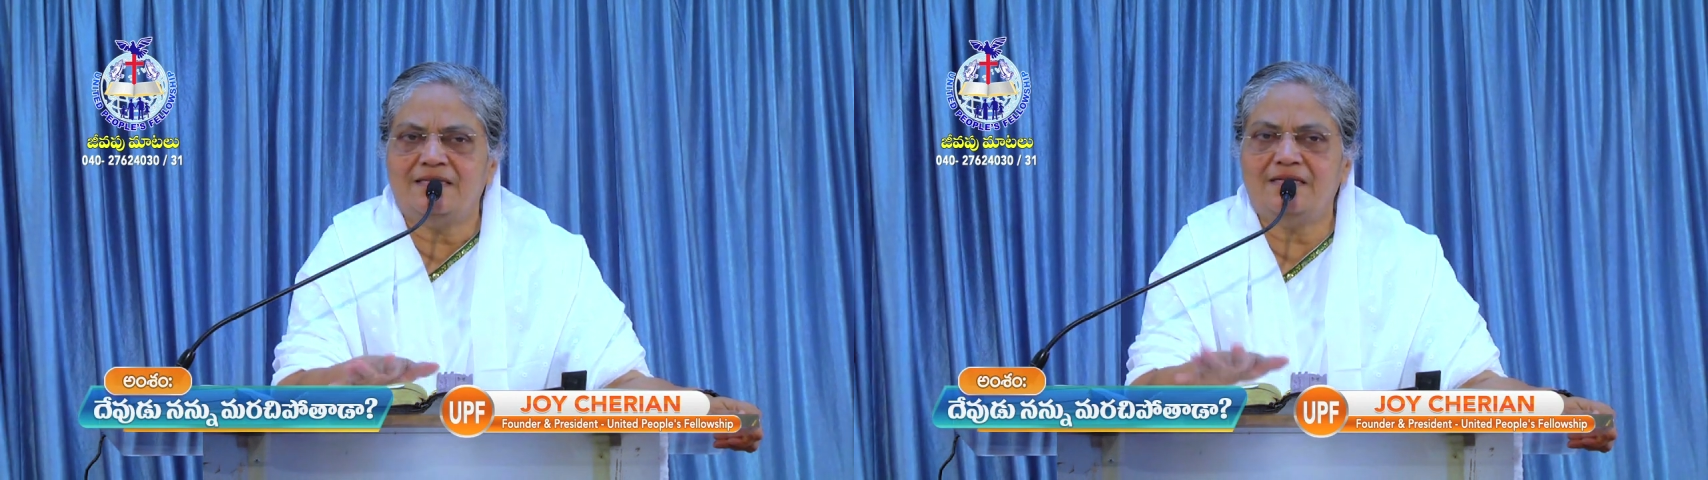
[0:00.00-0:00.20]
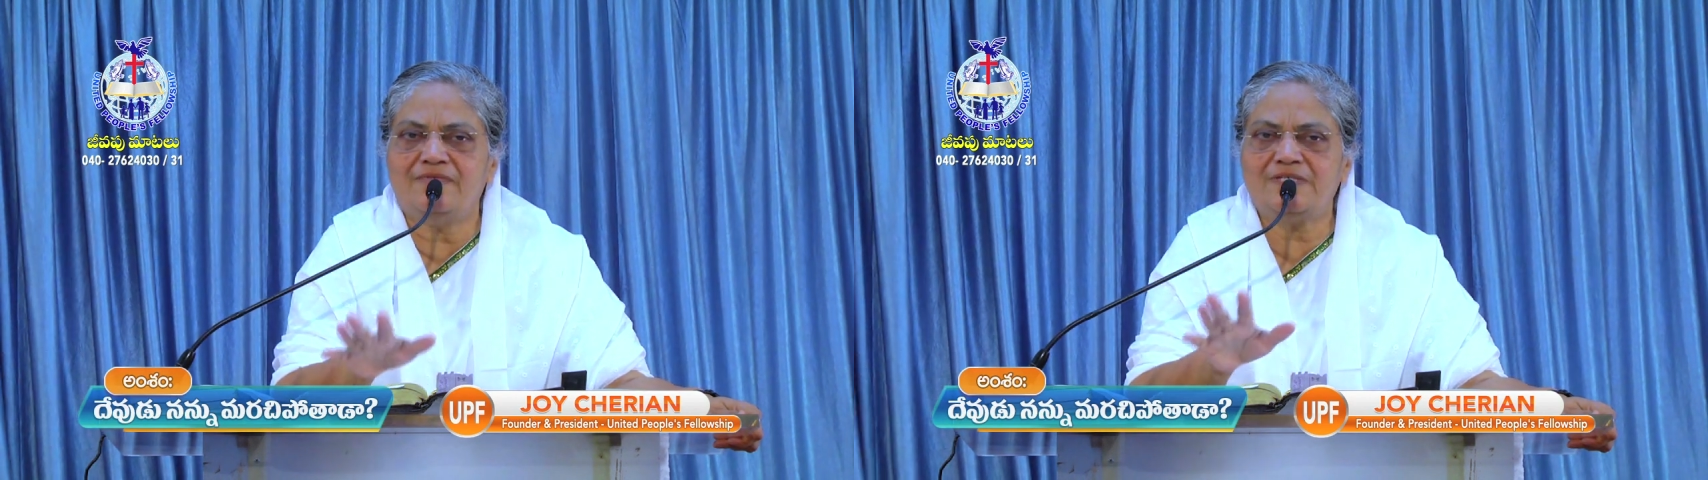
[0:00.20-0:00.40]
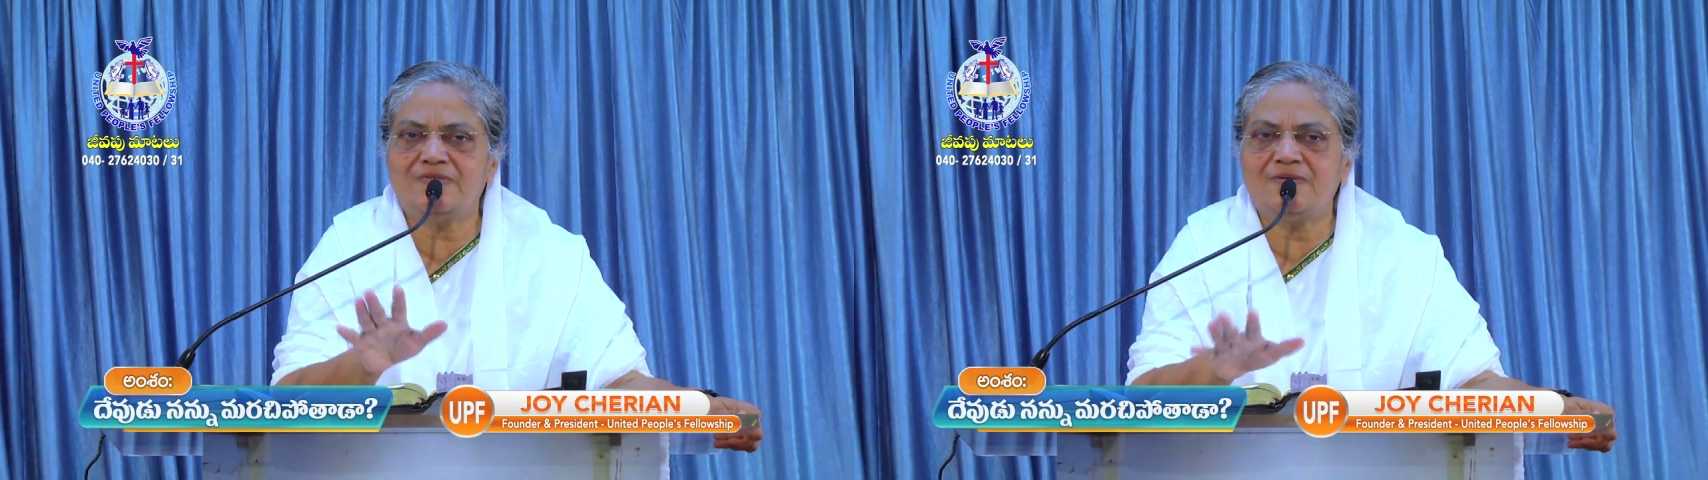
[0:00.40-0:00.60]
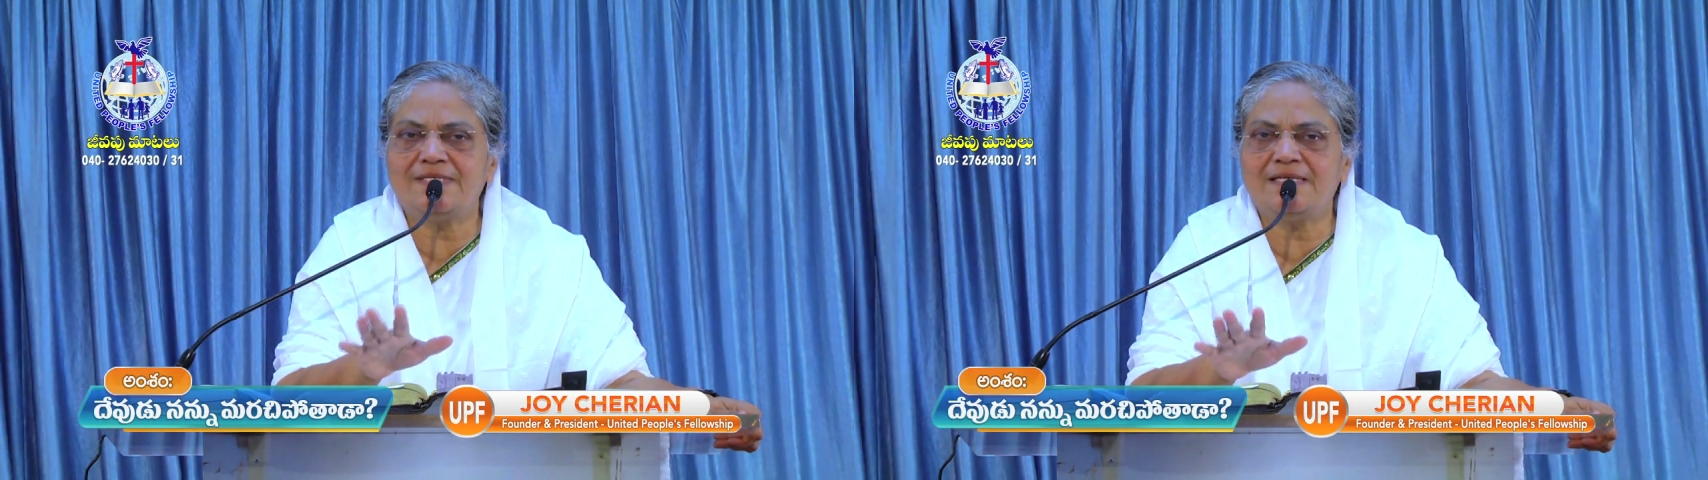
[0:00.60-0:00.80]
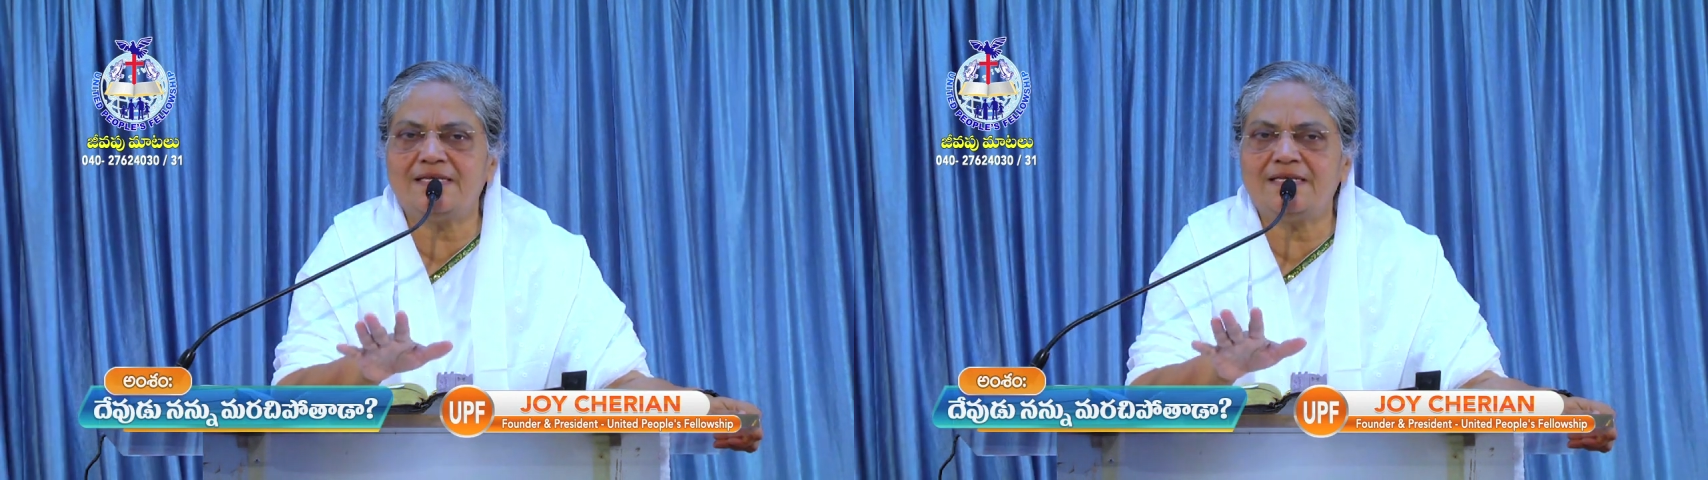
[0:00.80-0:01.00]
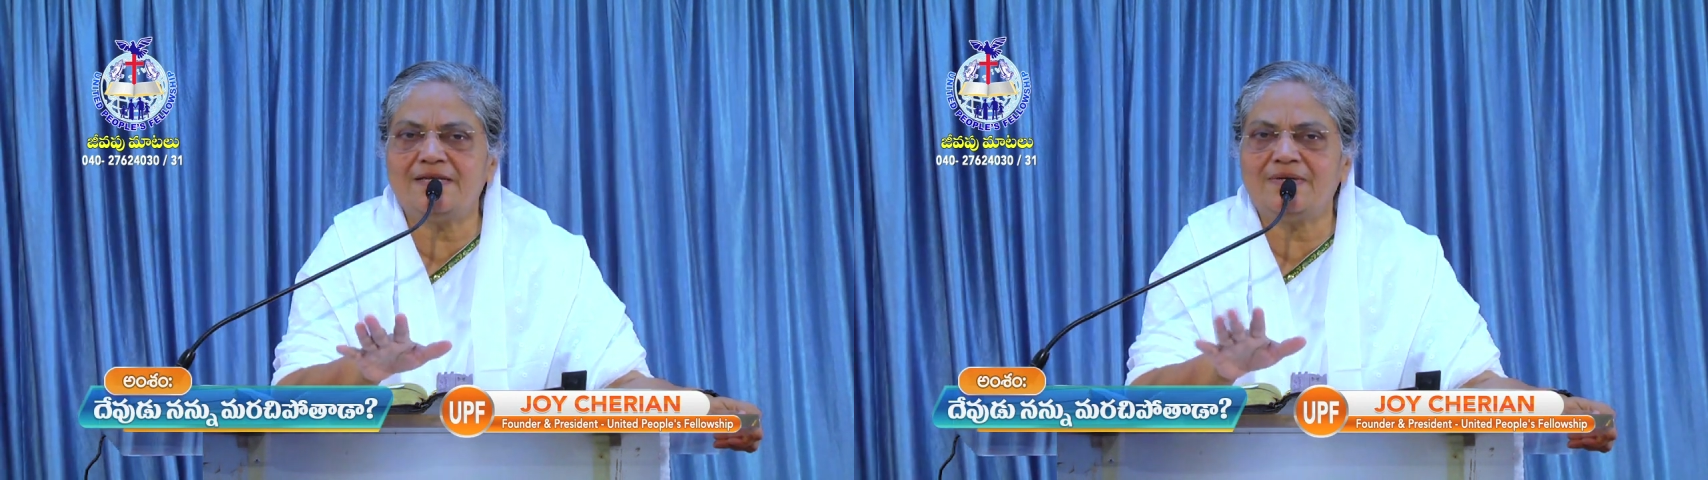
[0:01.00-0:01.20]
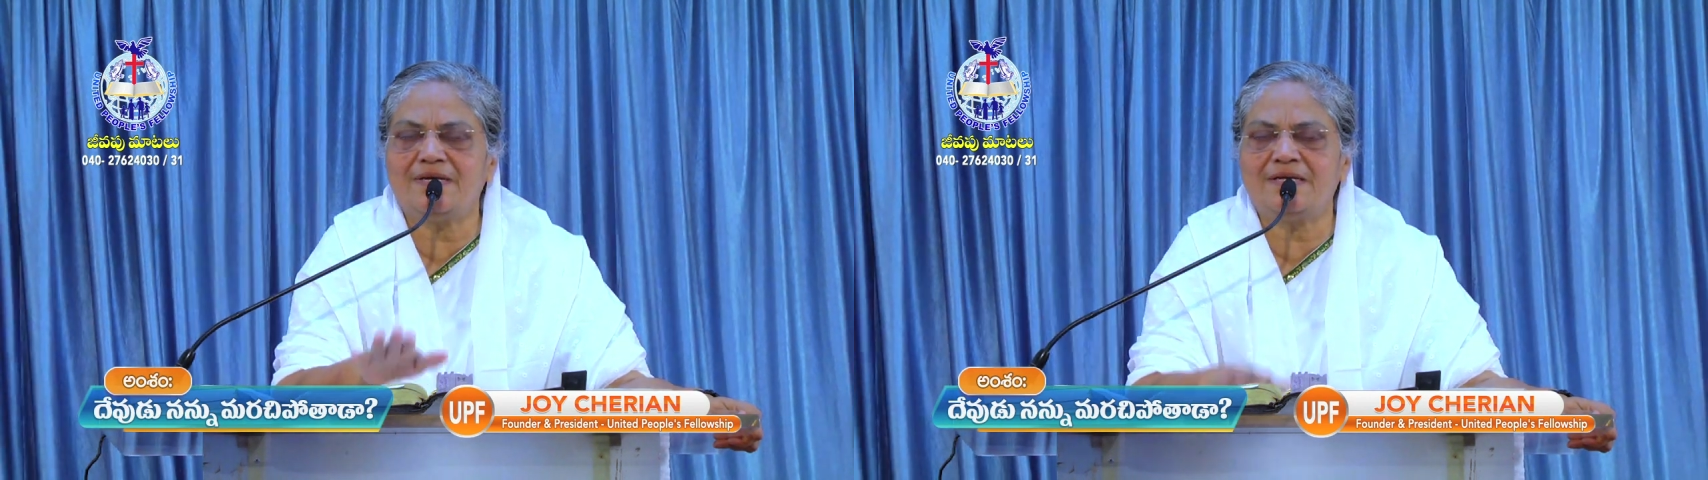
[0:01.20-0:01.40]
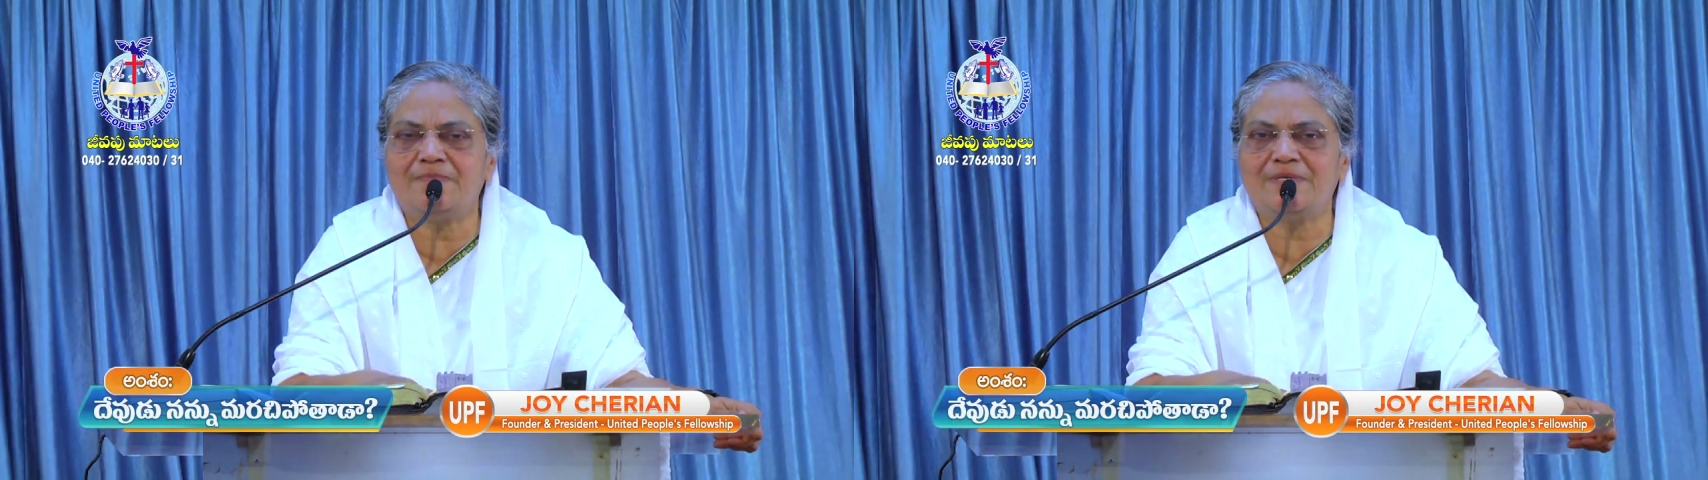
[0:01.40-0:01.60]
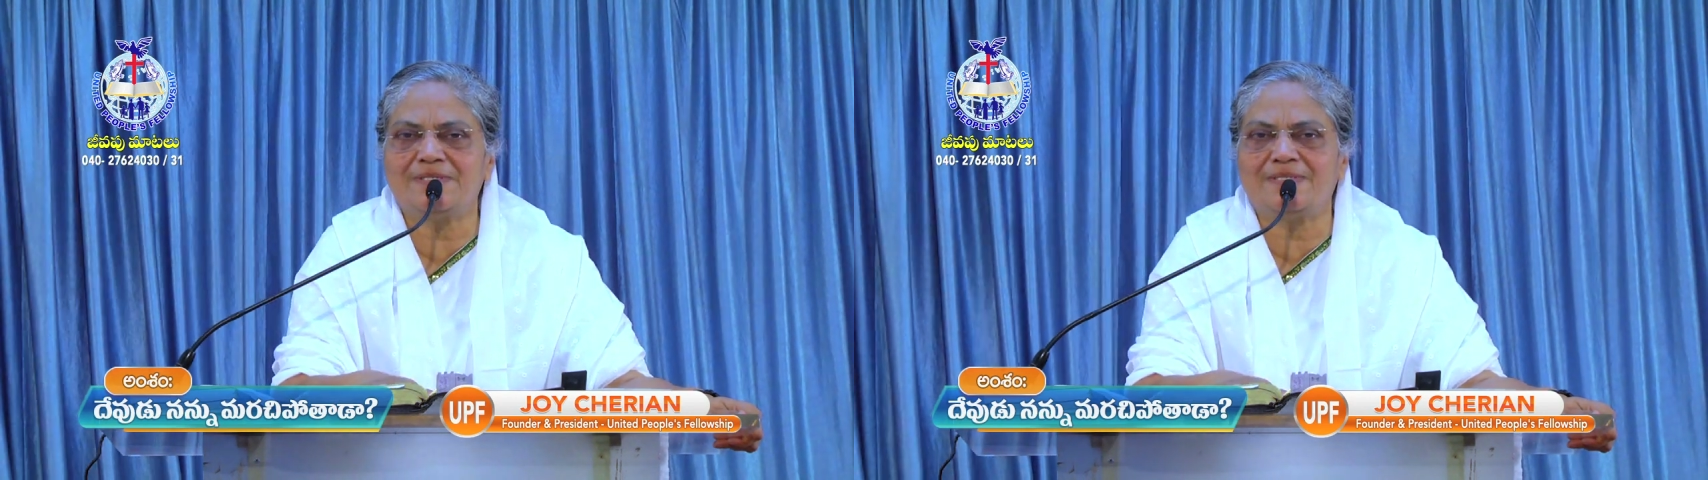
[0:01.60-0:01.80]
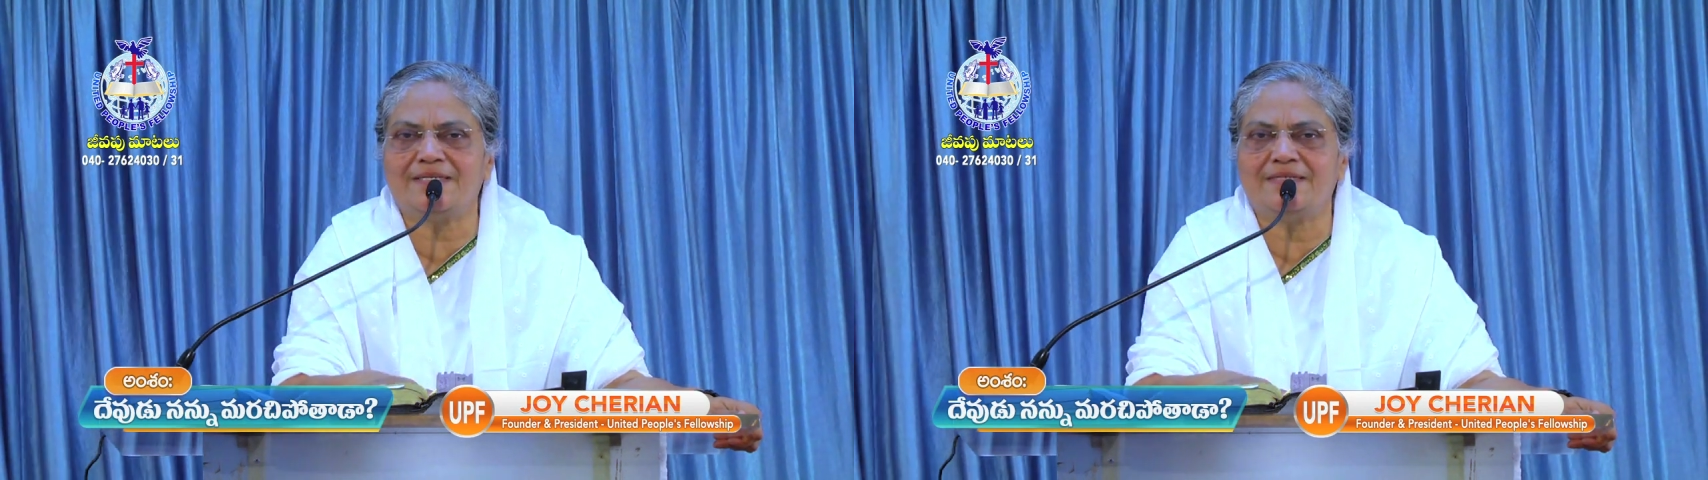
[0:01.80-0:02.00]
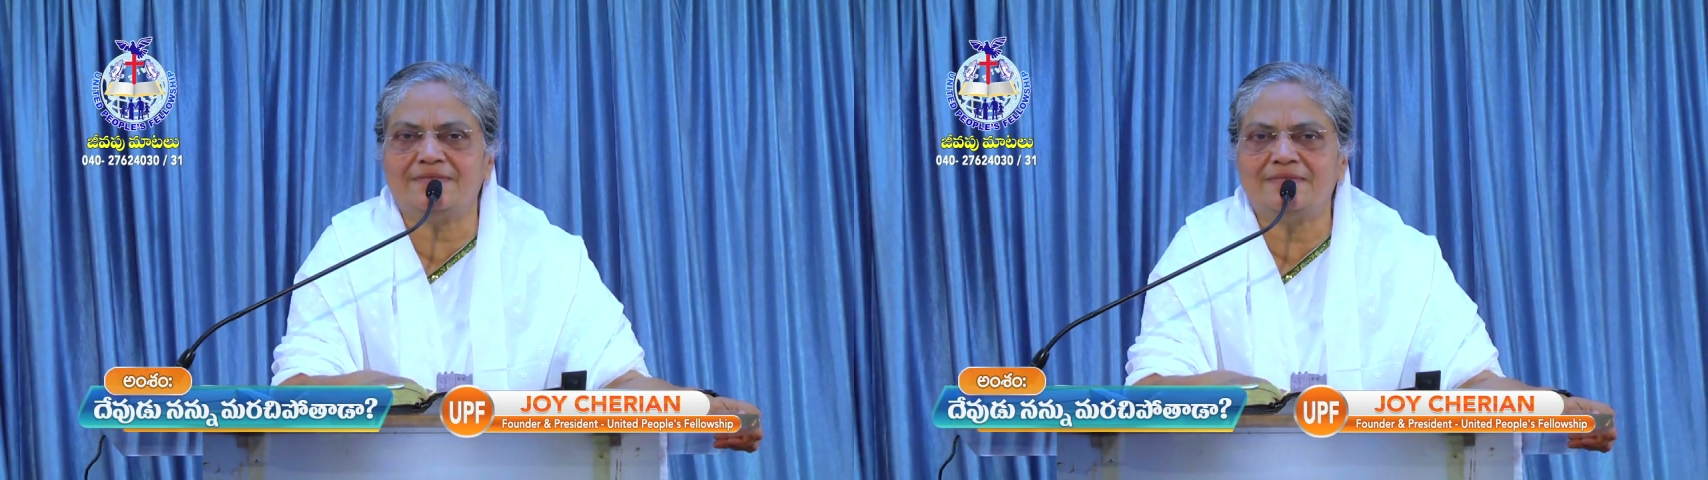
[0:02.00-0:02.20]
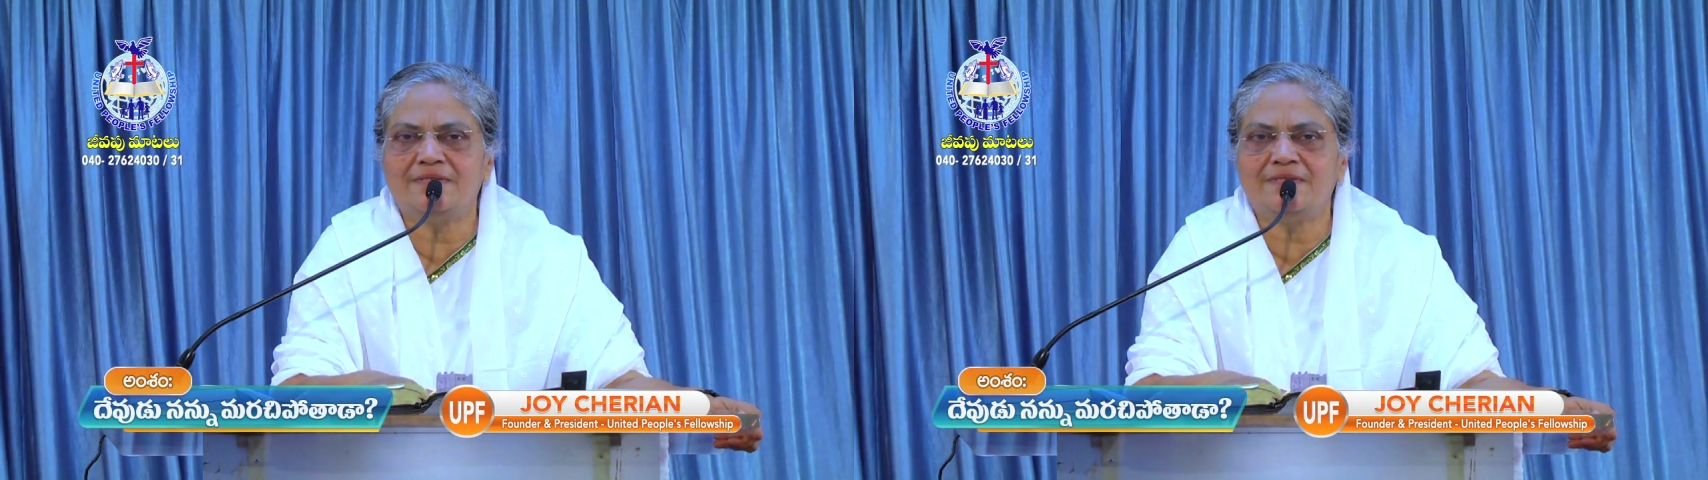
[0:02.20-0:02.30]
నీ విశ్వాసాన్ని నేను ఘనపరుస్తాను